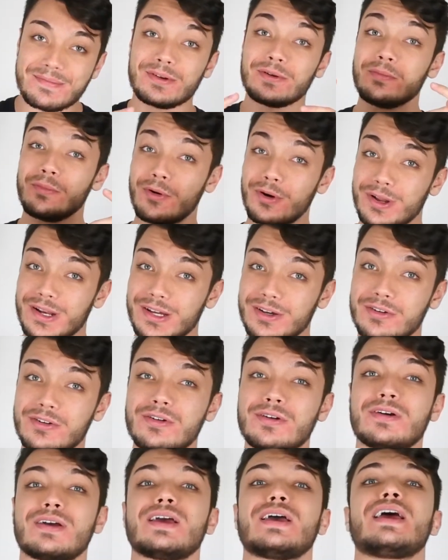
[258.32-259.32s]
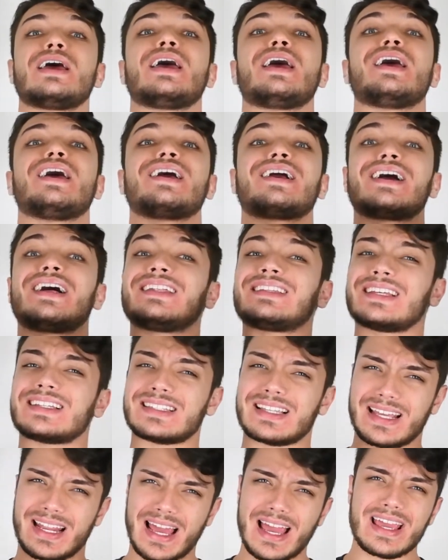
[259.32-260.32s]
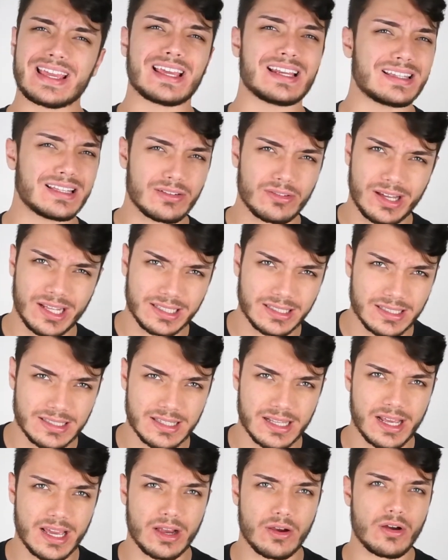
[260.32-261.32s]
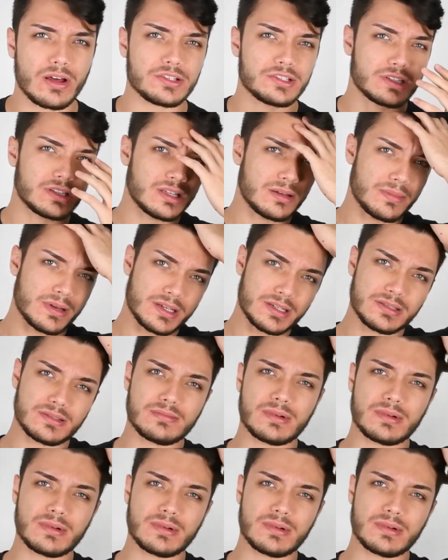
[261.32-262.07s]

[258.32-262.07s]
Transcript: Pelo Mônaco. É, Galatasaray, que ele tá no Galatasaray agora, já tá mais,